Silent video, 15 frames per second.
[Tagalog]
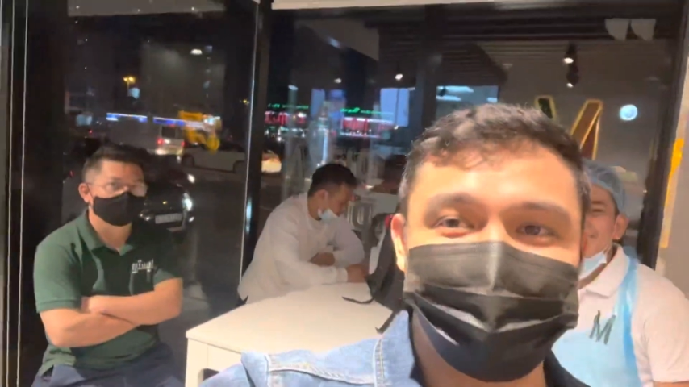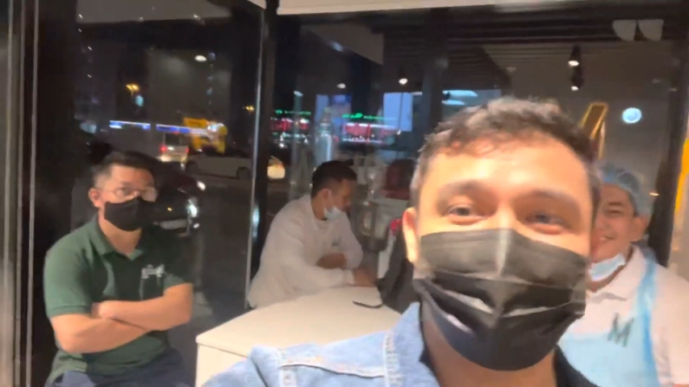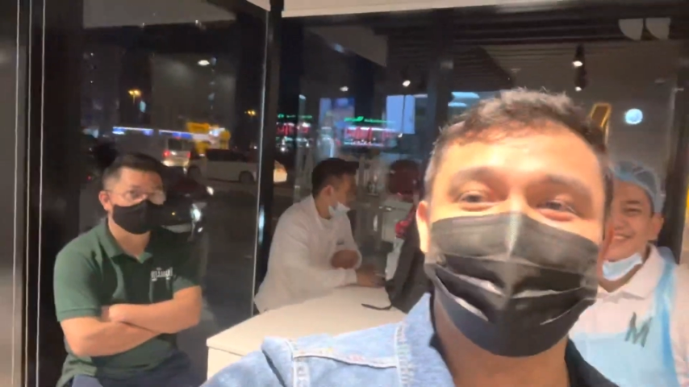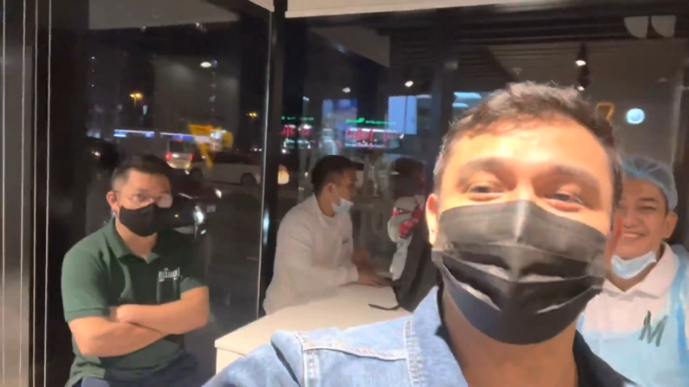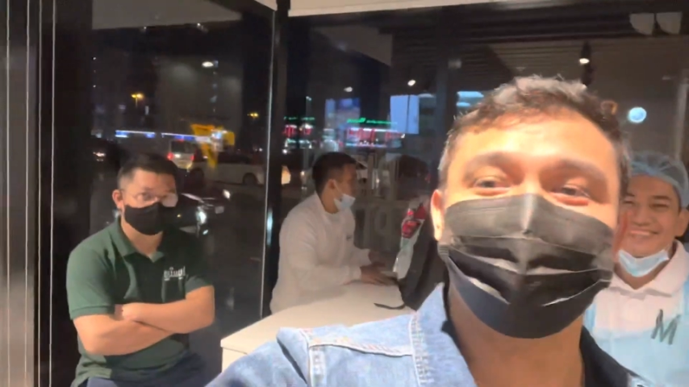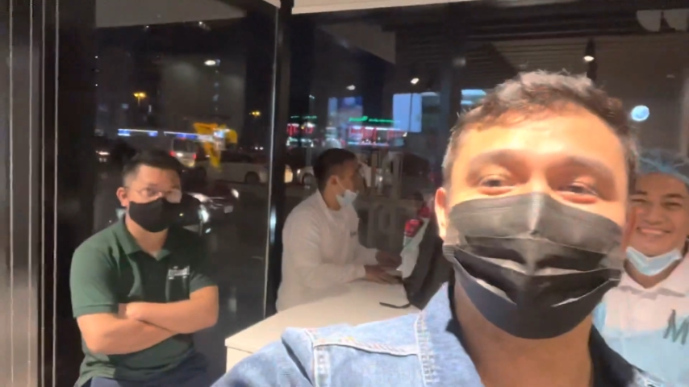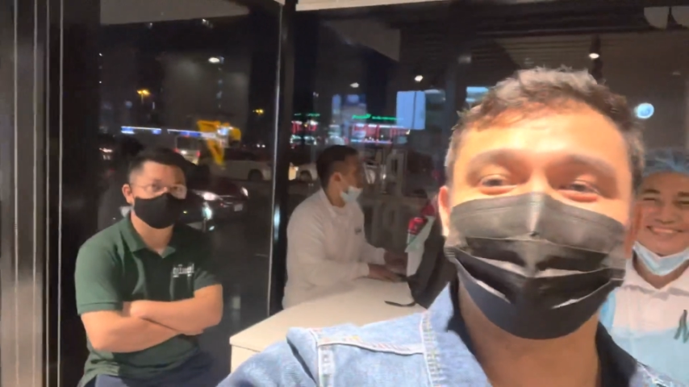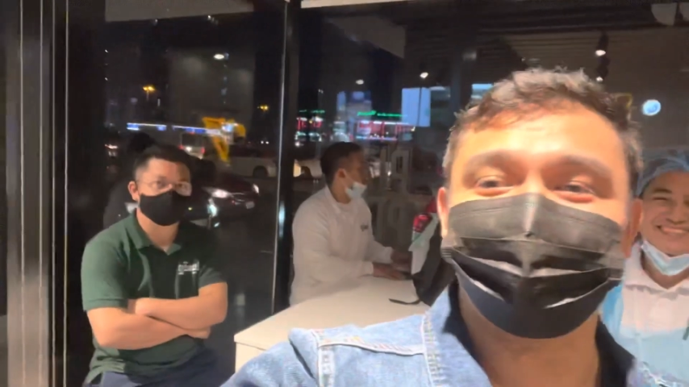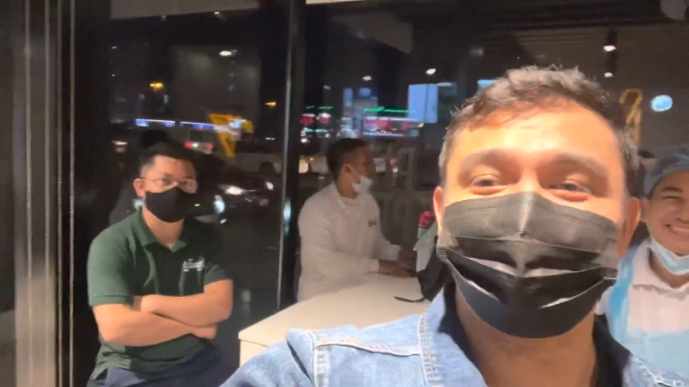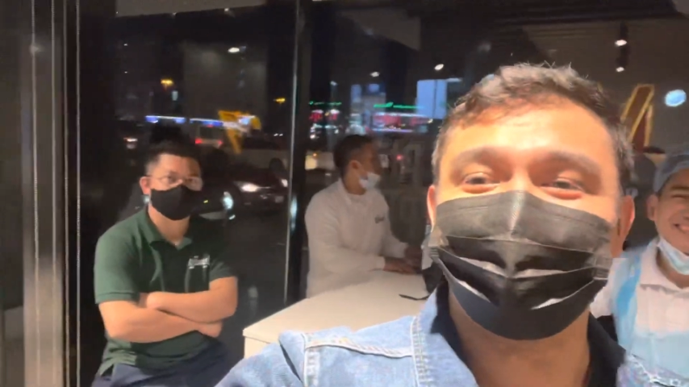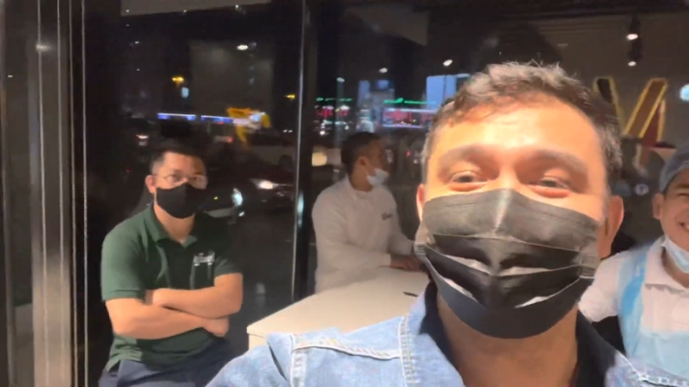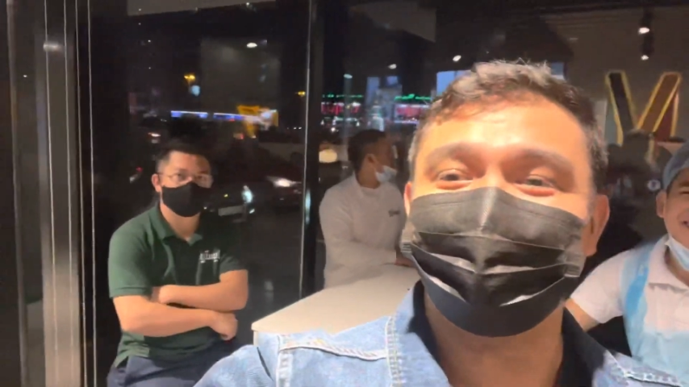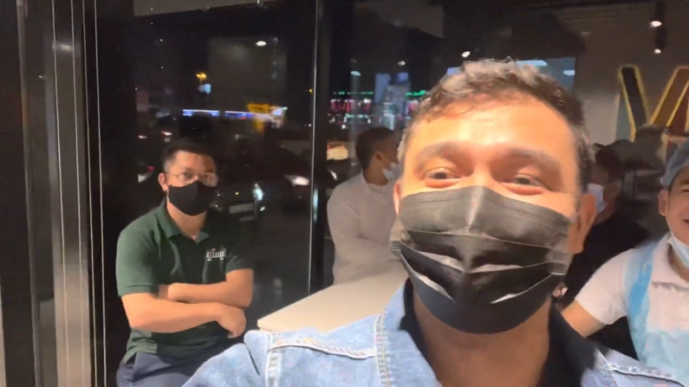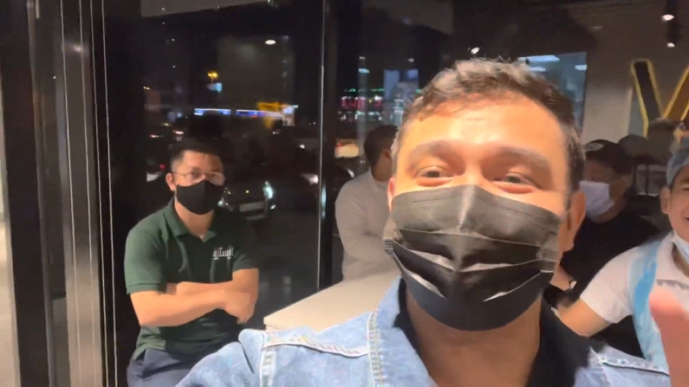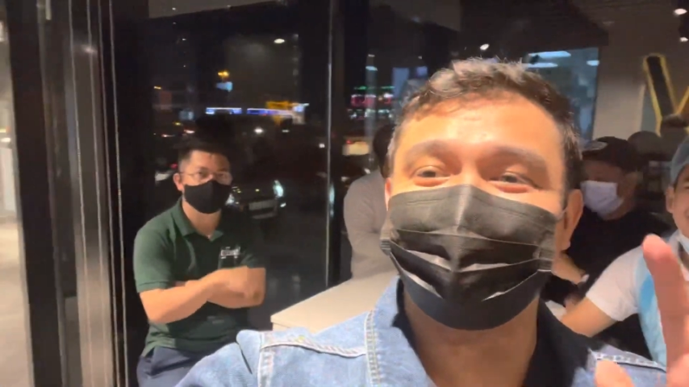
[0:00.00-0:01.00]
Maestro
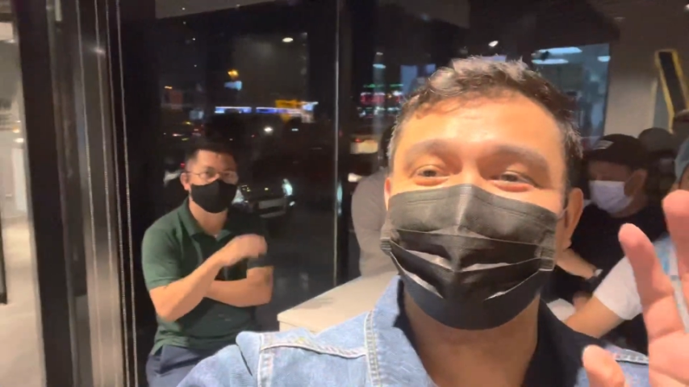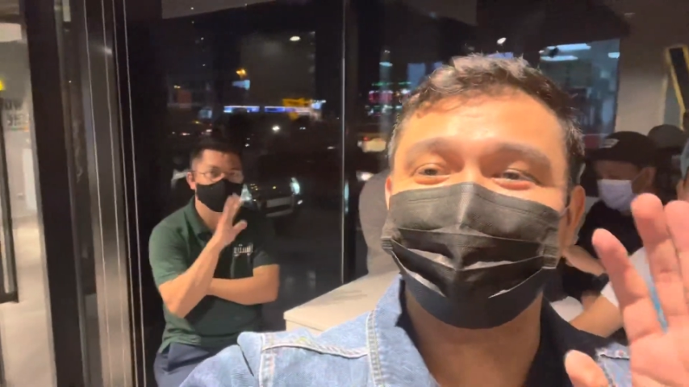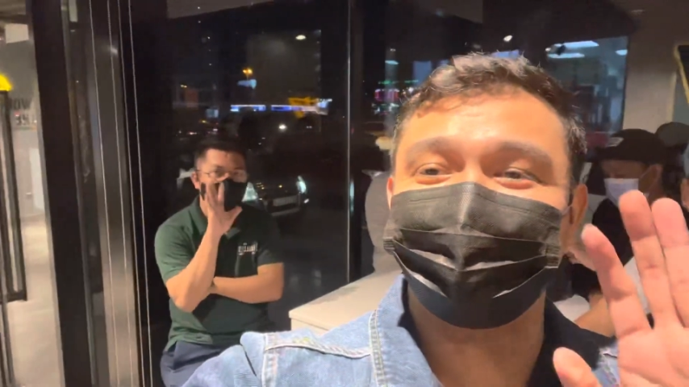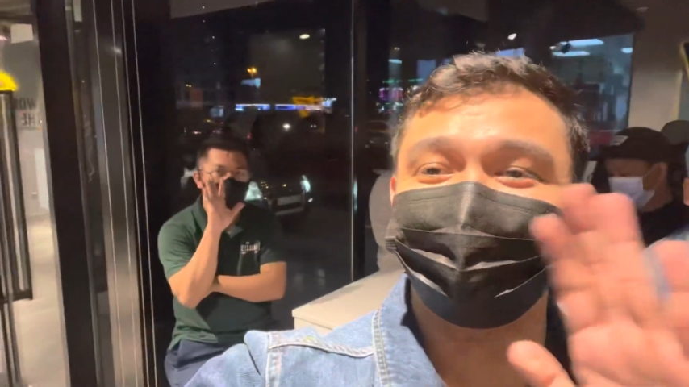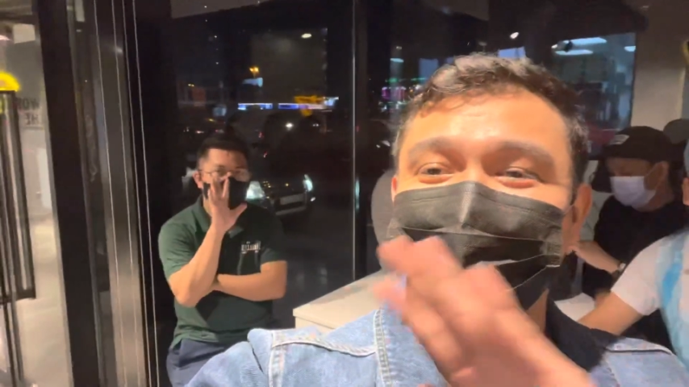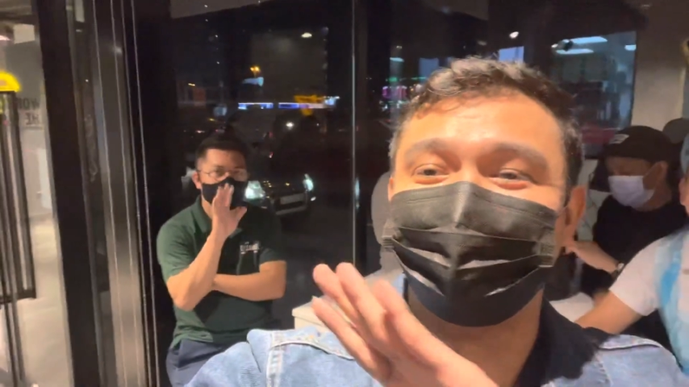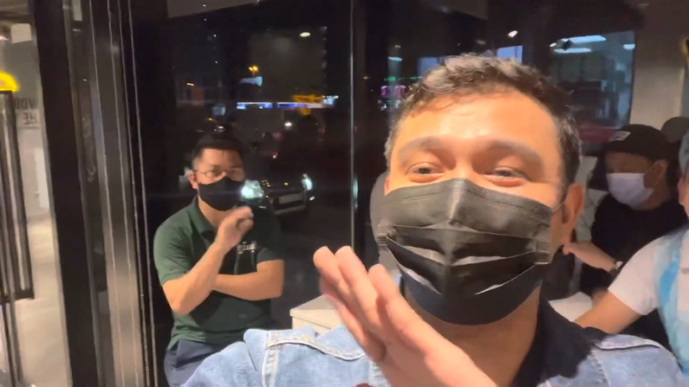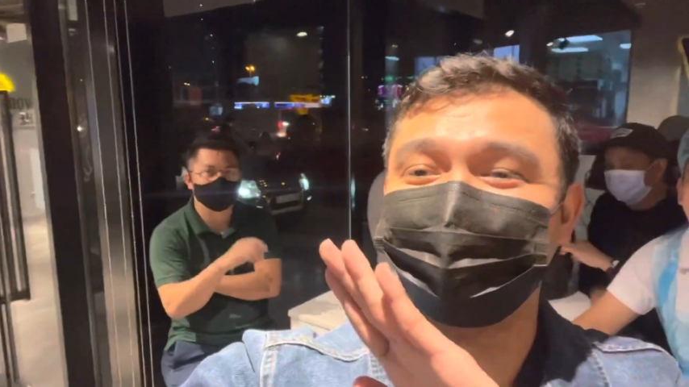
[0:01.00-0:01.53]
Pizza. Thank you